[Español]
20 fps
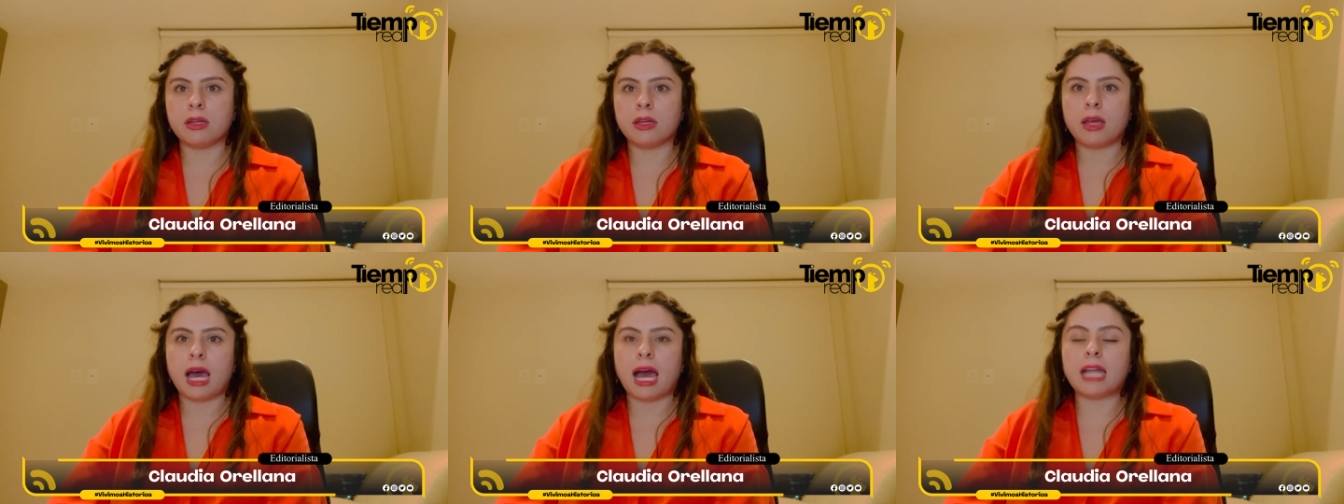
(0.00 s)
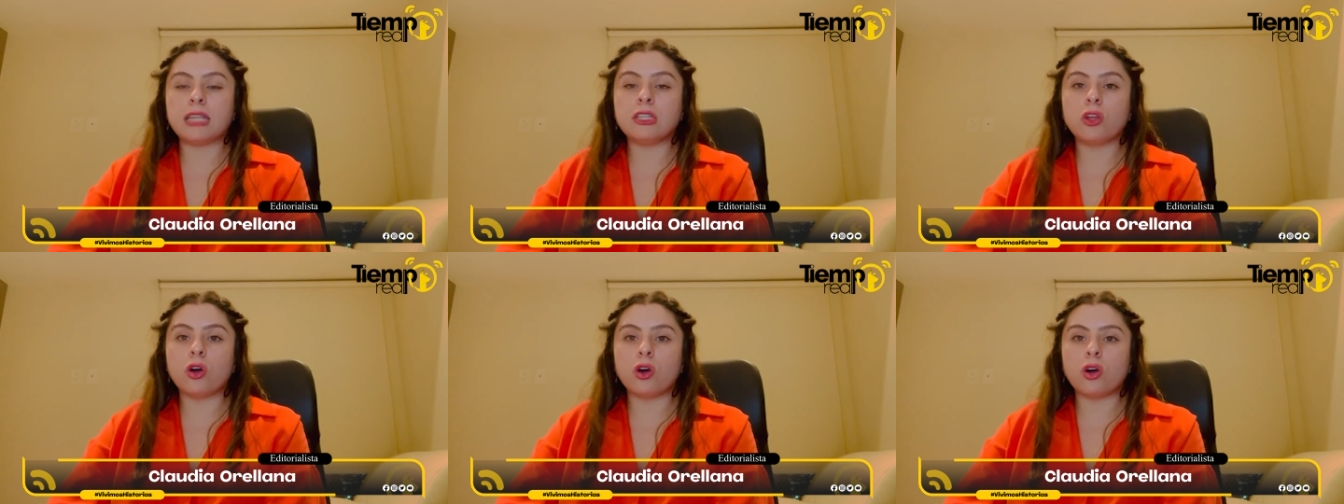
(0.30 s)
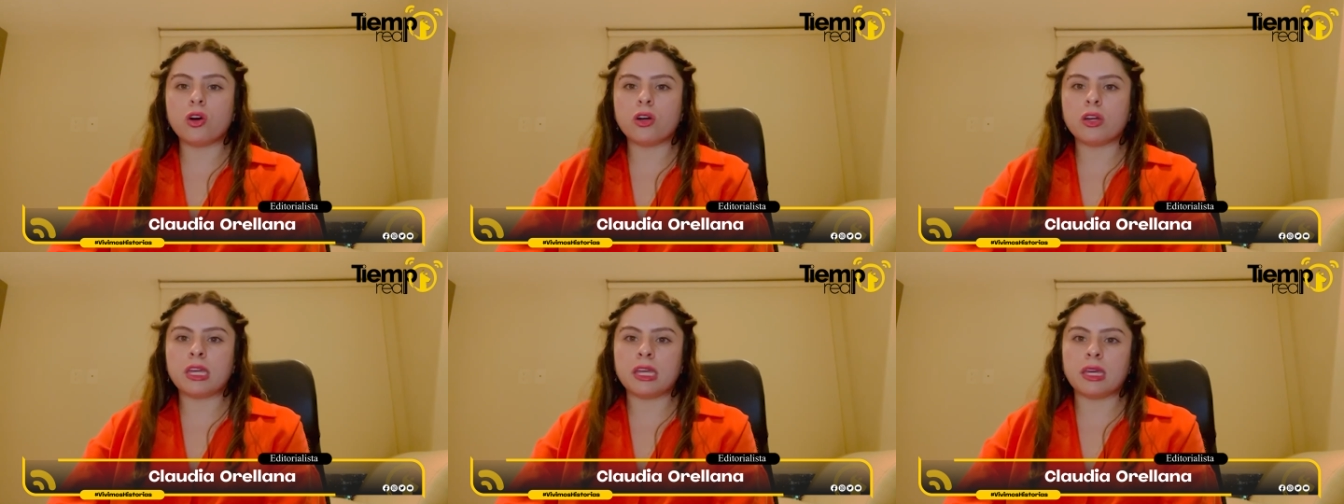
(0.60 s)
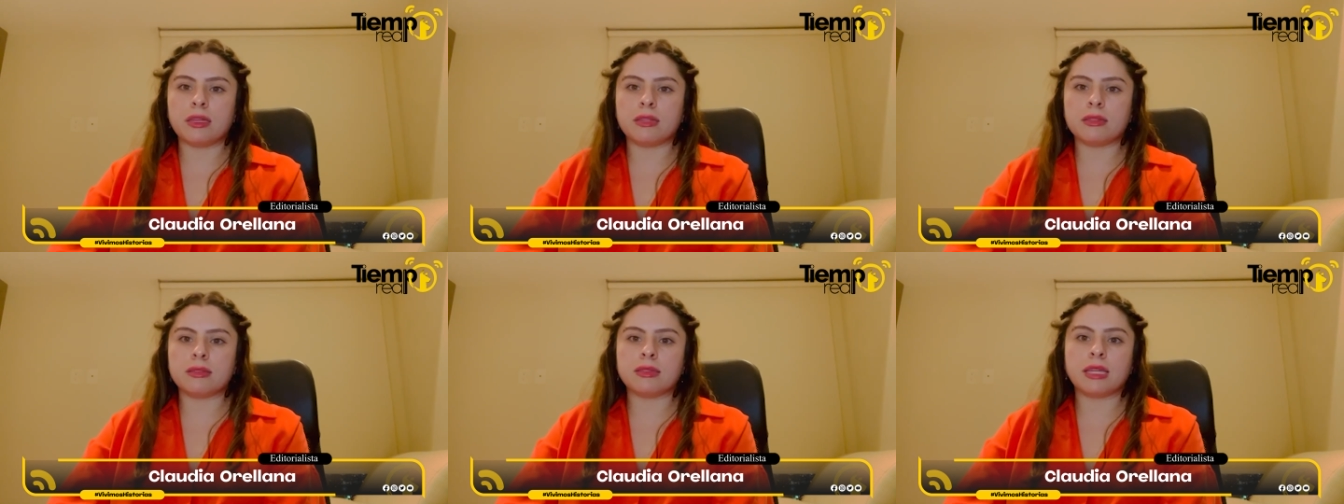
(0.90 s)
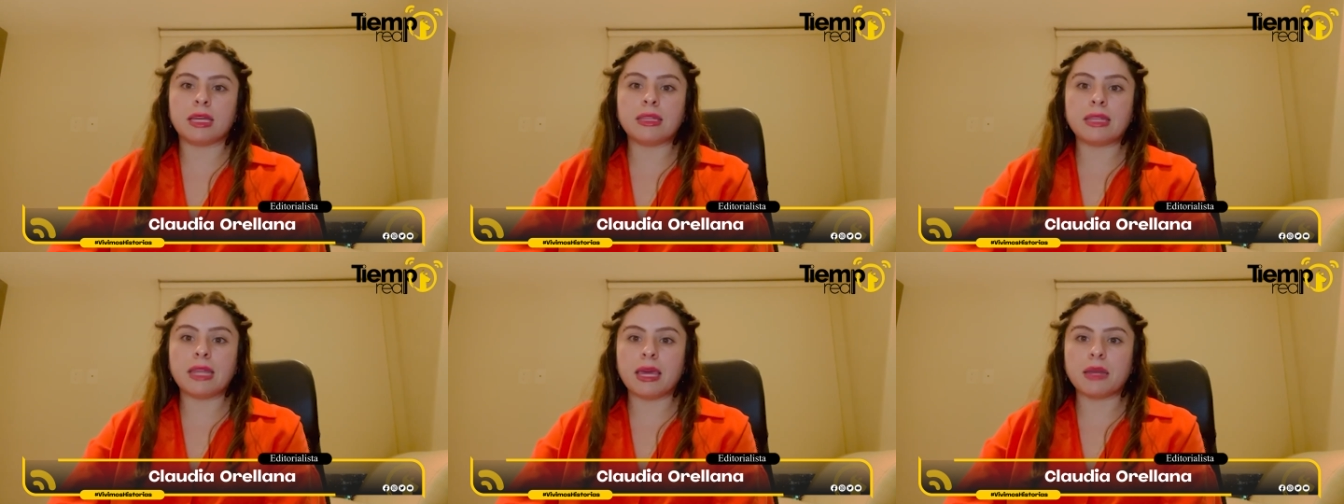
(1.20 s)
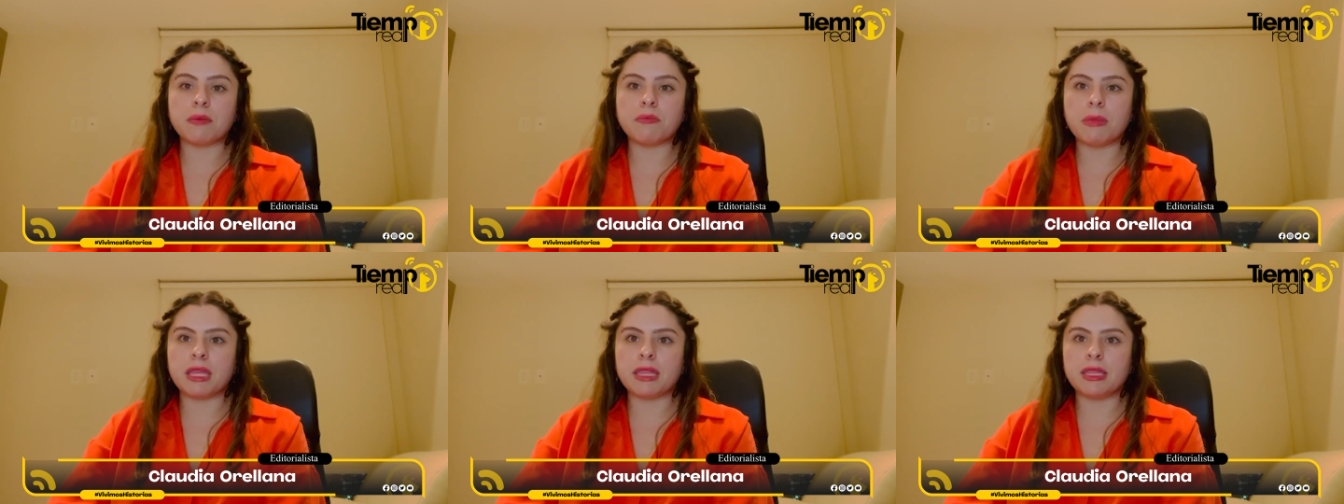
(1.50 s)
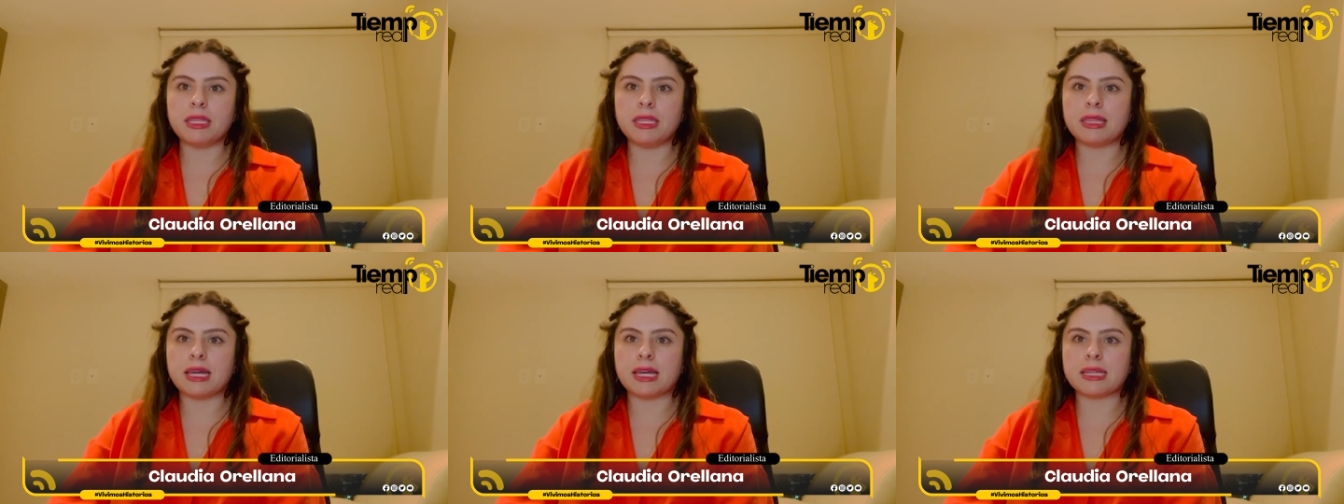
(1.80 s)
Al no eh, tener
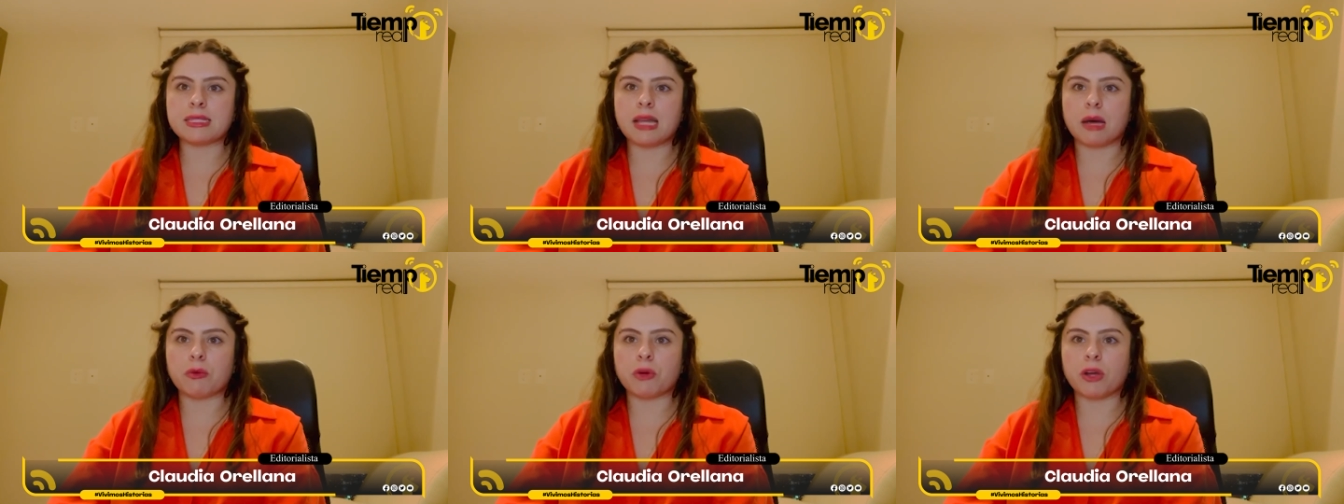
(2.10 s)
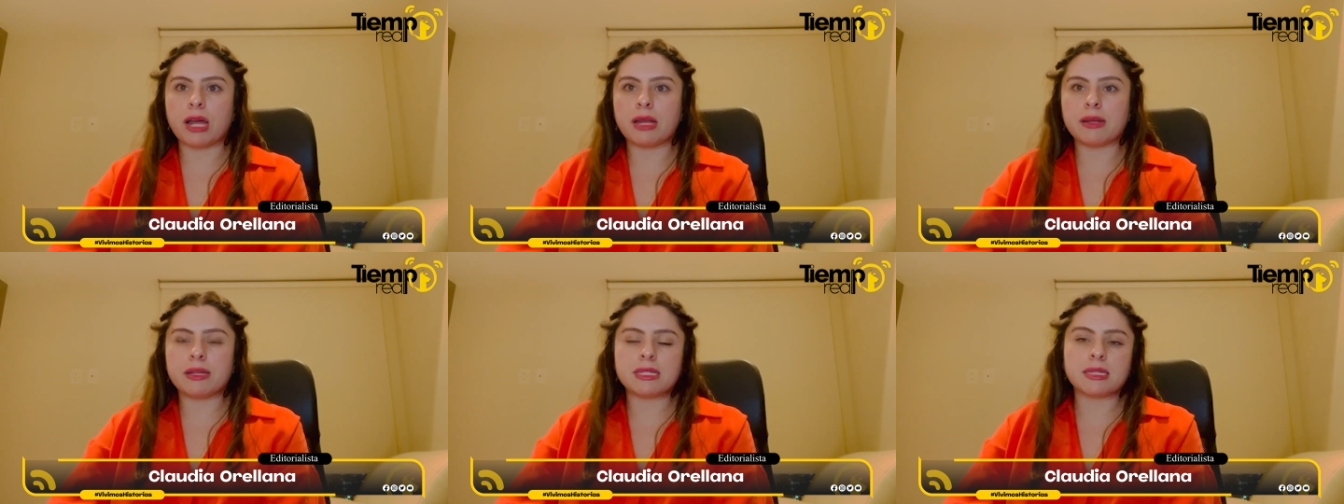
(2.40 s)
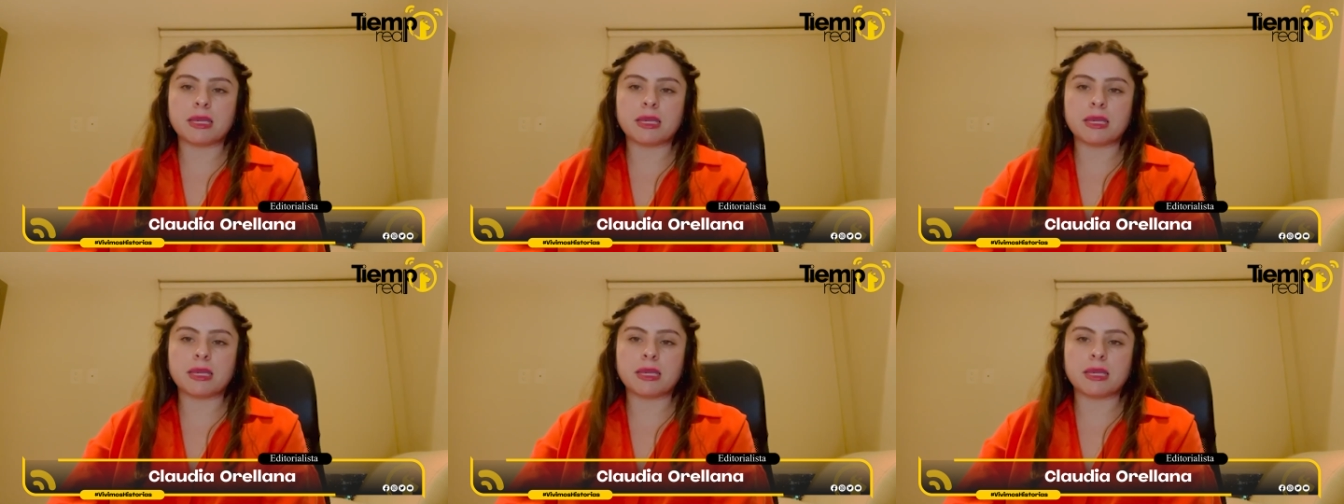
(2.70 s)
medidas laborales